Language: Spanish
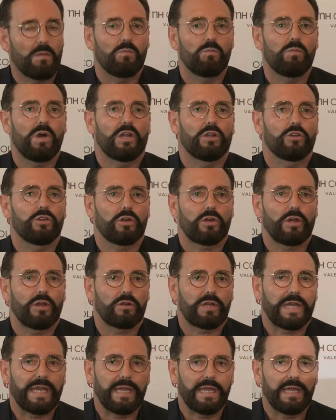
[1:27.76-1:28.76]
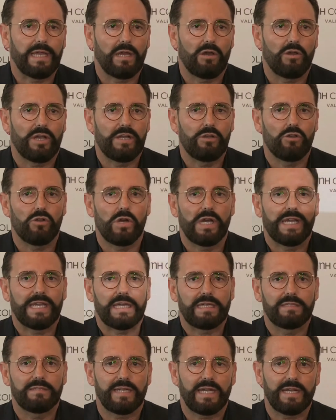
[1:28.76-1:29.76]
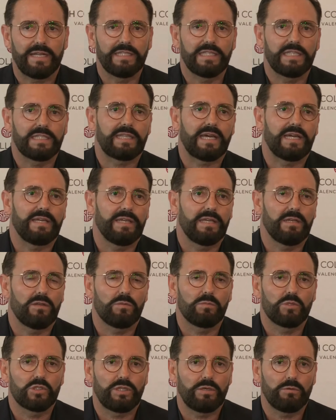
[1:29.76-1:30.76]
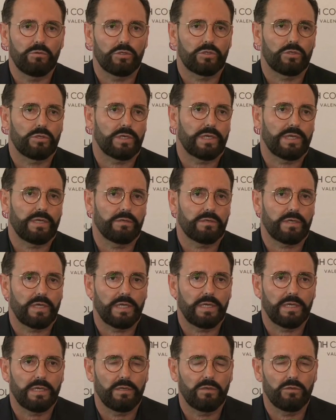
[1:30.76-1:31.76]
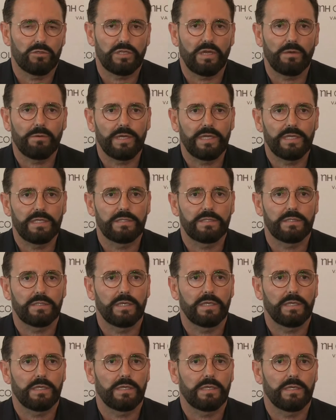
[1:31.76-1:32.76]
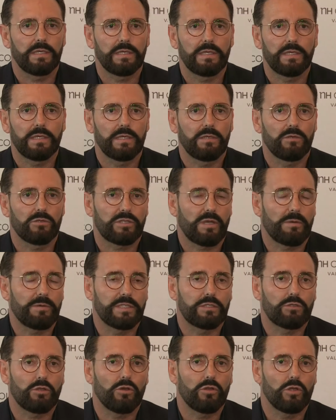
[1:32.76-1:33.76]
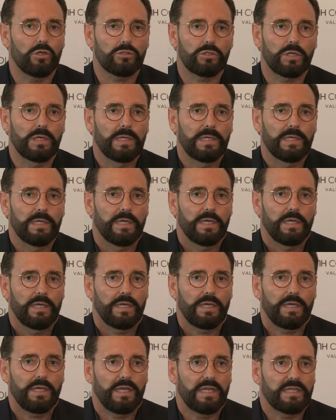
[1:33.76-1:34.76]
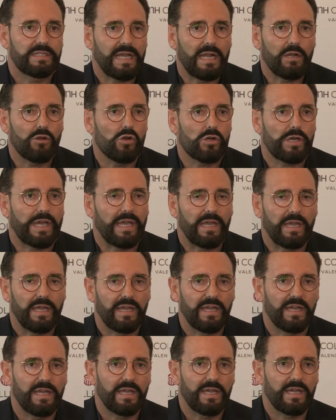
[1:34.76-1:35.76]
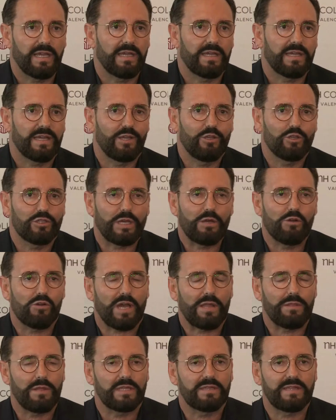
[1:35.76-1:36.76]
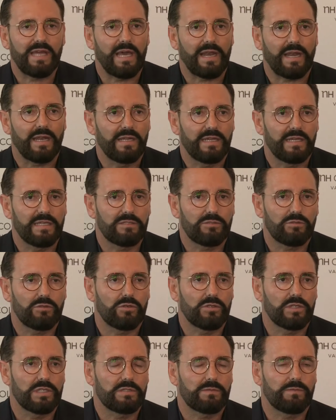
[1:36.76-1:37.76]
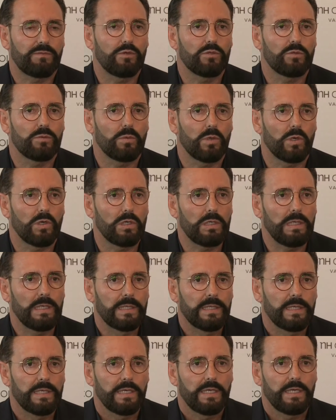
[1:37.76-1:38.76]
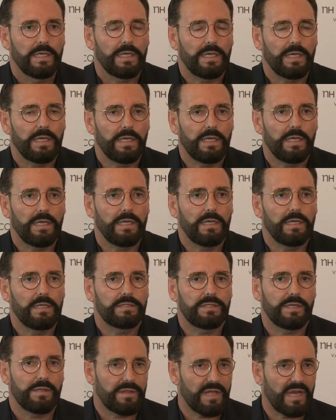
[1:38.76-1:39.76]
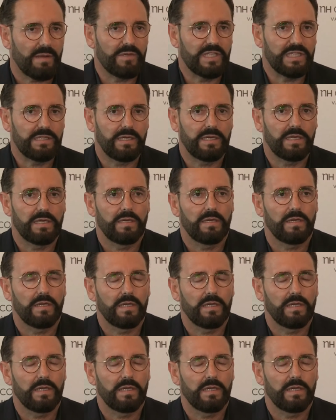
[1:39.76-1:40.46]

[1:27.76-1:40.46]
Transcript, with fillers: Bueno, yo creo que ahora no hay que entrar en detalle, los motivos creo que lo sabéis, lo sabéis todos y es algo que, que, yo tengo que aceptar. Esto es fútbol y sinceramente